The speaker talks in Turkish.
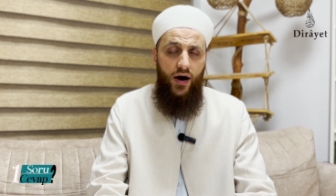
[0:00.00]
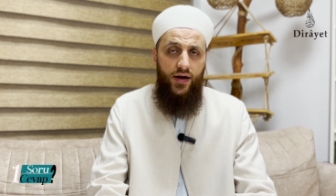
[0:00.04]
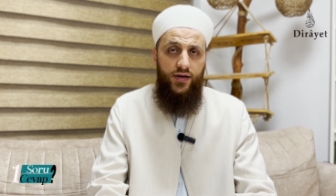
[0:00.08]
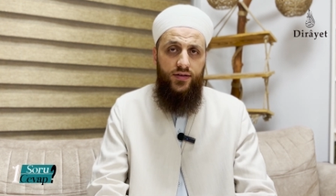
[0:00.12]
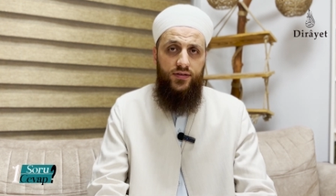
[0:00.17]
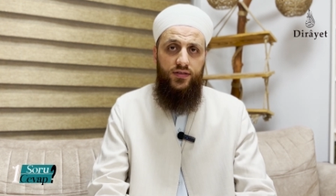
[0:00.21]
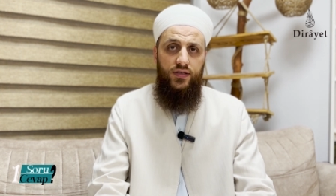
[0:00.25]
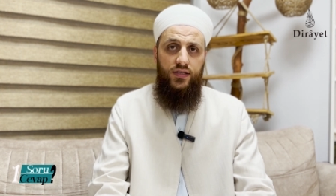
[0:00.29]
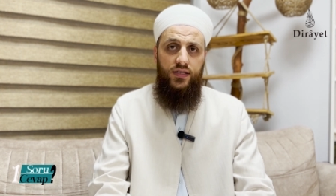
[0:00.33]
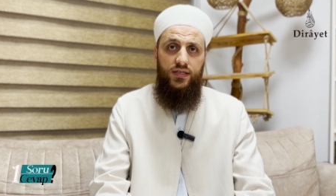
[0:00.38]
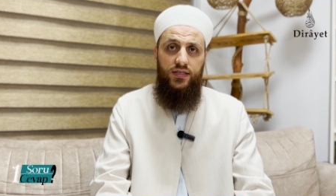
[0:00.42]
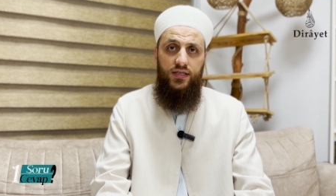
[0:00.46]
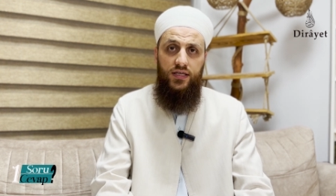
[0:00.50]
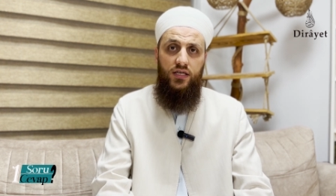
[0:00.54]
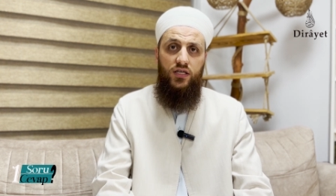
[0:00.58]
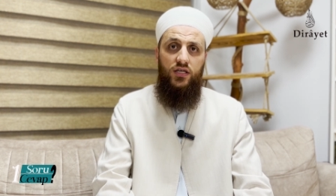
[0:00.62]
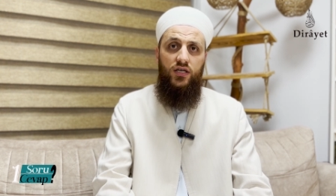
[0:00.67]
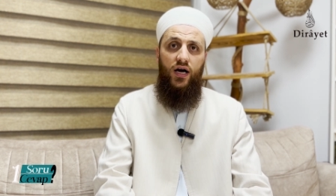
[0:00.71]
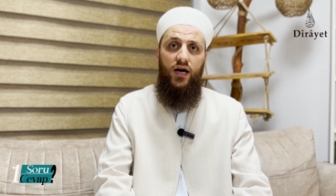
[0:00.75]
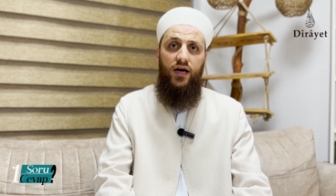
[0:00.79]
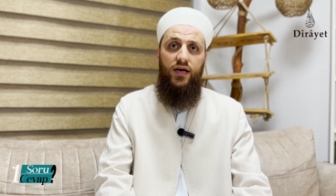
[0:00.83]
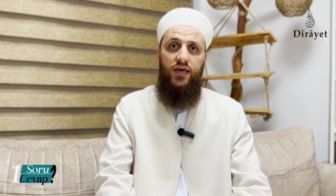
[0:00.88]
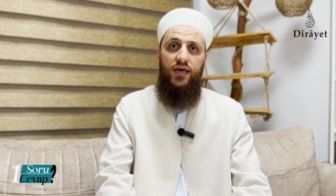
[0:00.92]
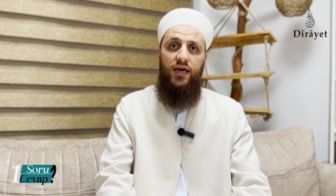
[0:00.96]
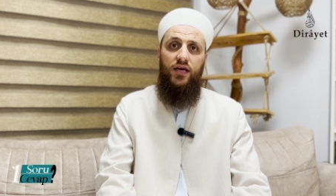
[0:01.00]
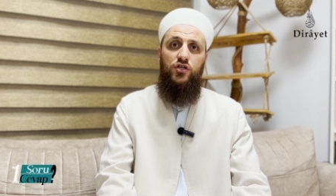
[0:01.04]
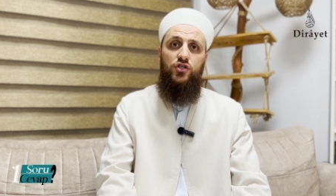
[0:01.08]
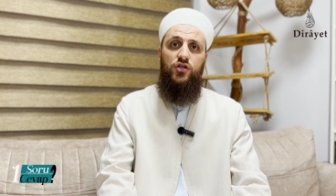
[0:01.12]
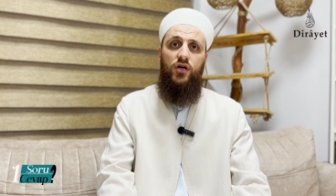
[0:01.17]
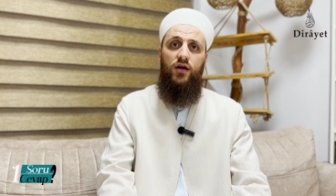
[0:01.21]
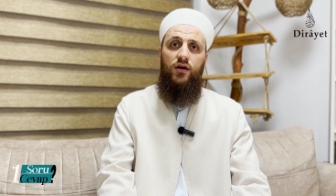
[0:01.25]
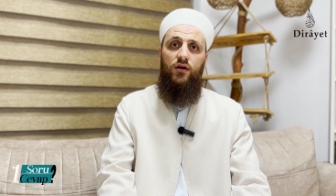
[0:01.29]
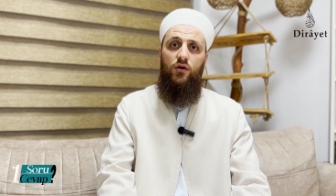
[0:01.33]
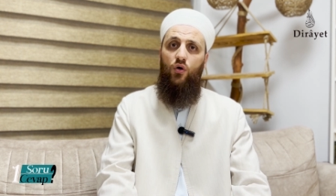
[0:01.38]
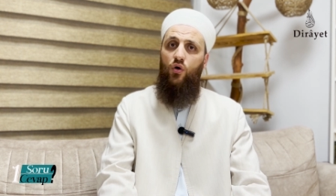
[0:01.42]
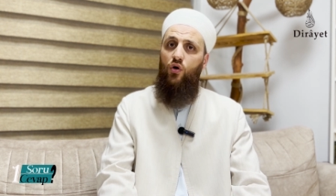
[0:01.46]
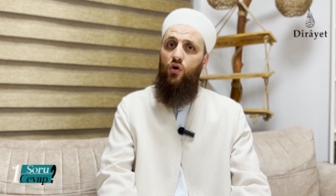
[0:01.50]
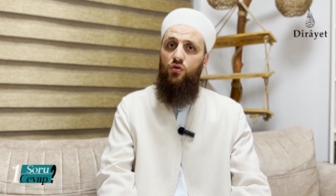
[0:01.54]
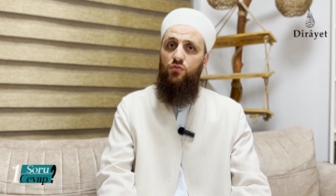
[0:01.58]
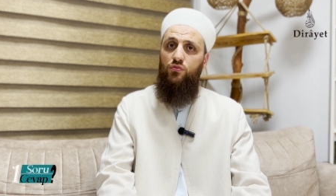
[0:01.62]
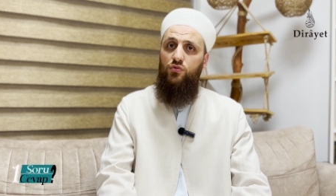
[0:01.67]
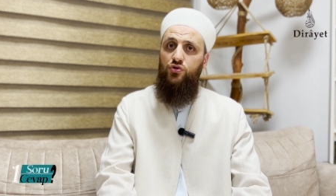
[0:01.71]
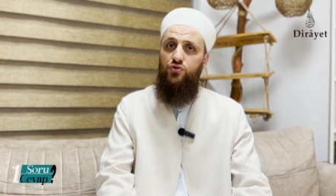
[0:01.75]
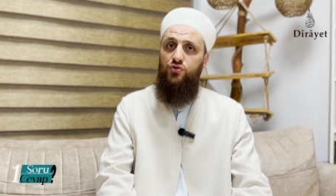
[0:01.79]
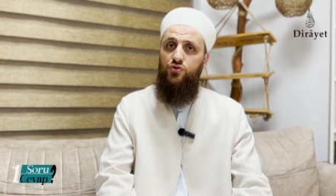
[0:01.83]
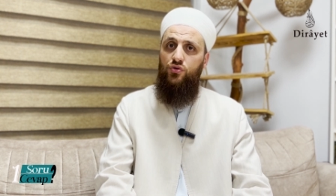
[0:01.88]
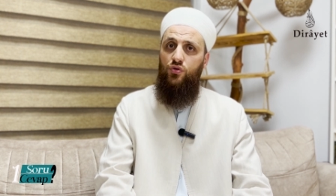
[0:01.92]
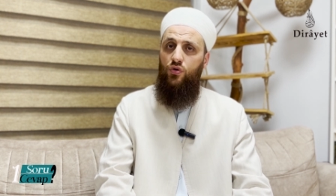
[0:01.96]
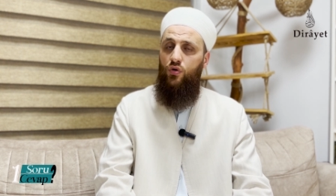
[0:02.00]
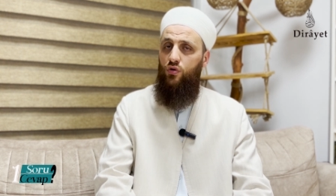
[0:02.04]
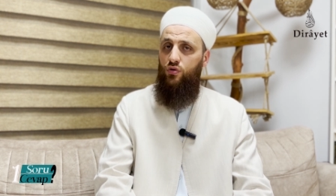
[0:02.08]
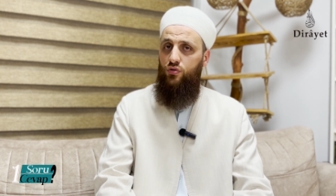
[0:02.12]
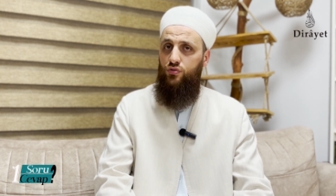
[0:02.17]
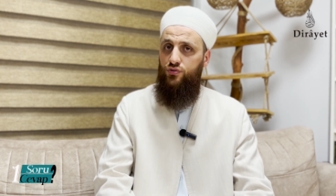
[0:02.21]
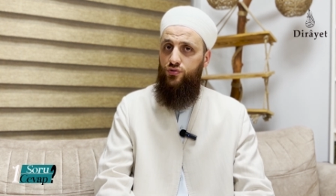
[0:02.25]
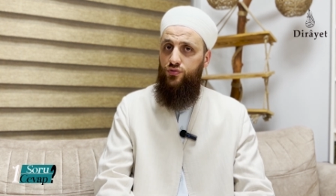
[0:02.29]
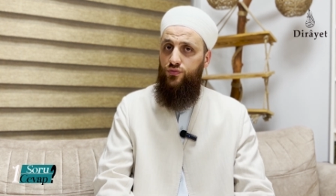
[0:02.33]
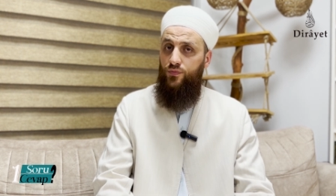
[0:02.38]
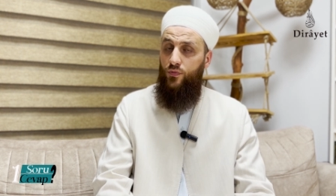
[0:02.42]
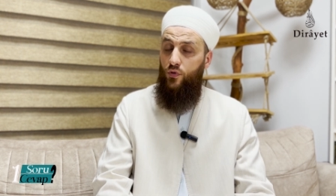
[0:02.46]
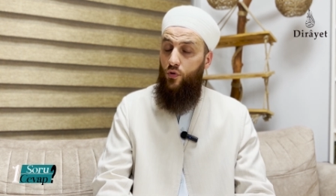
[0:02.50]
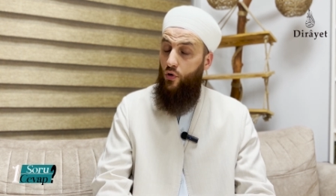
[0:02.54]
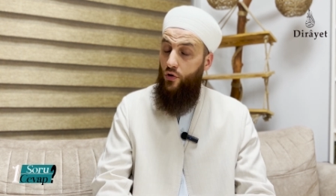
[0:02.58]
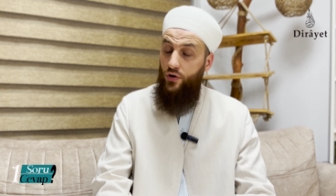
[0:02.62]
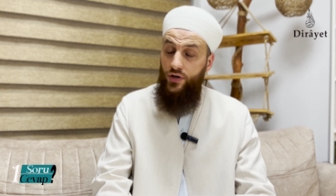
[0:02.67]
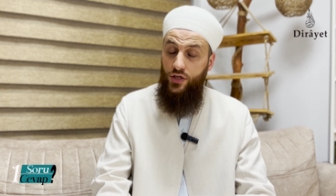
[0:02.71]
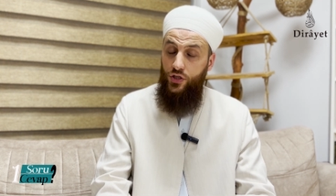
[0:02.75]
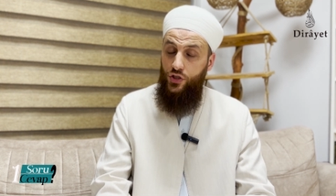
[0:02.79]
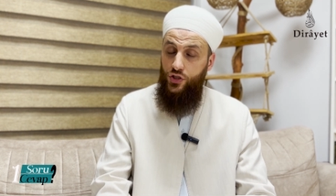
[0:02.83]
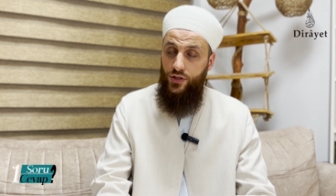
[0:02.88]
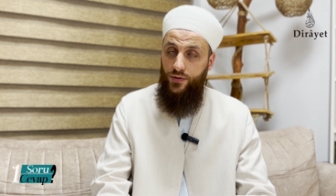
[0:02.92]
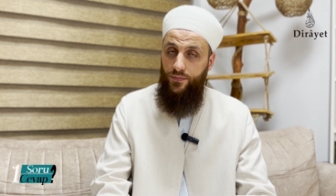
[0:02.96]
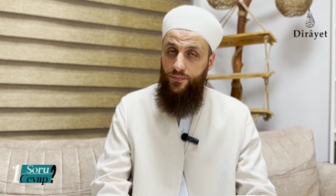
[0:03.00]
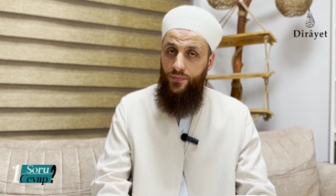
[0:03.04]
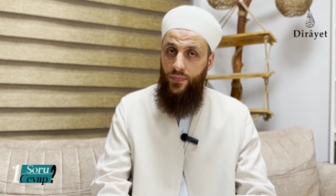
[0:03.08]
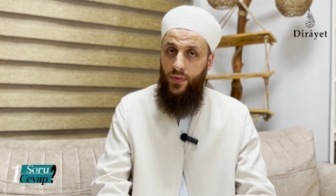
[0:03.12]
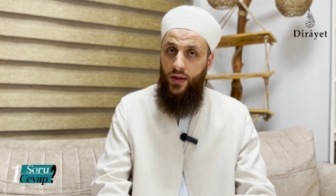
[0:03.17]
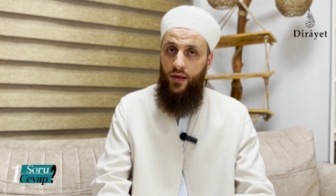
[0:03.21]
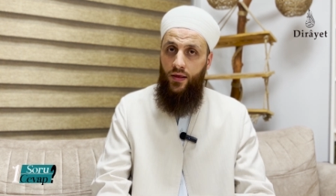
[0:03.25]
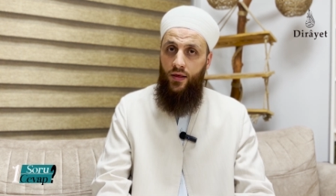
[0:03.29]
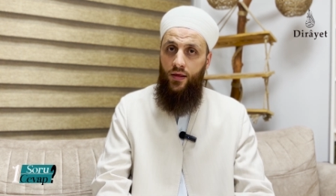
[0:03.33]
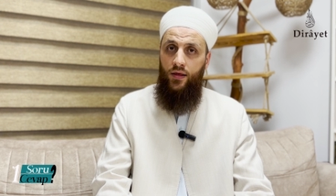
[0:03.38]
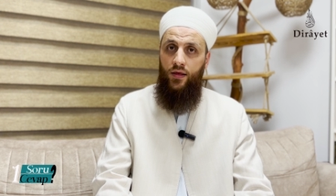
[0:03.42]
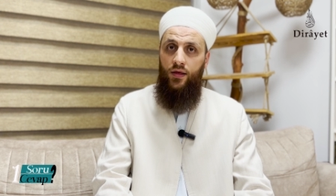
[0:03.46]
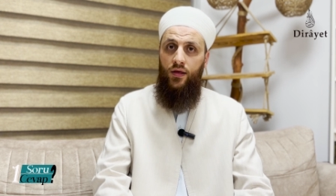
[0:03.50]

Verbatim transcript: artık nikah geçerli olmuş olur. Onun için